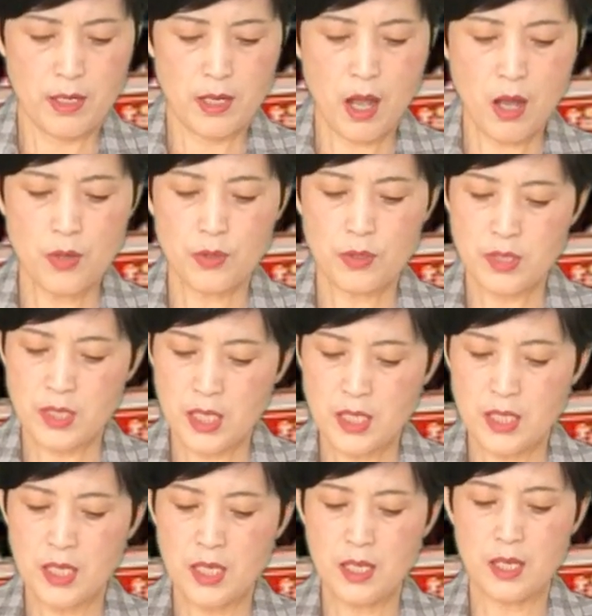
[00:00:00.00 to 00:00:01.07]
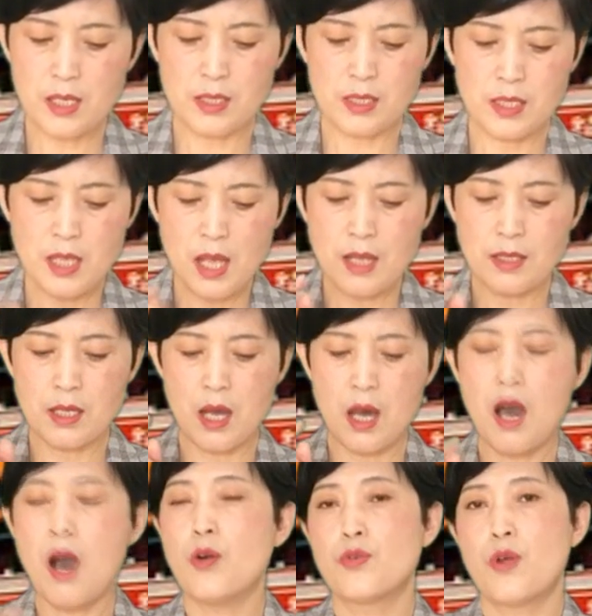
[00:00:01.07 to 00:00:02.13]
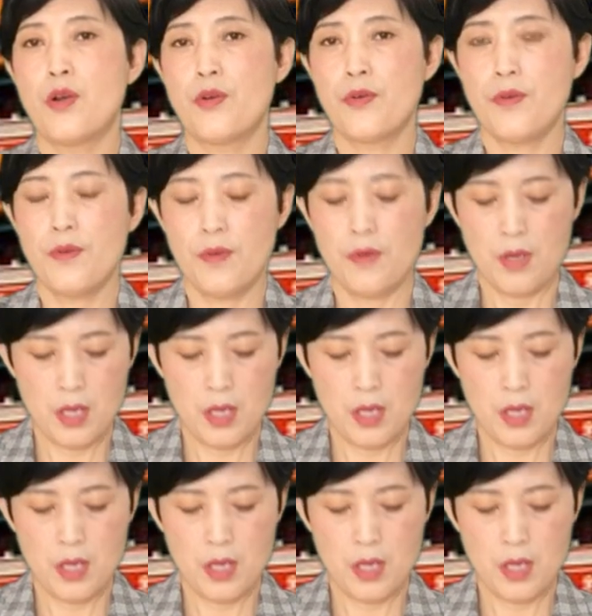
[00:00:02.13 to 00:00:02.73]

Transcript: 然后 CT 影像的好转率，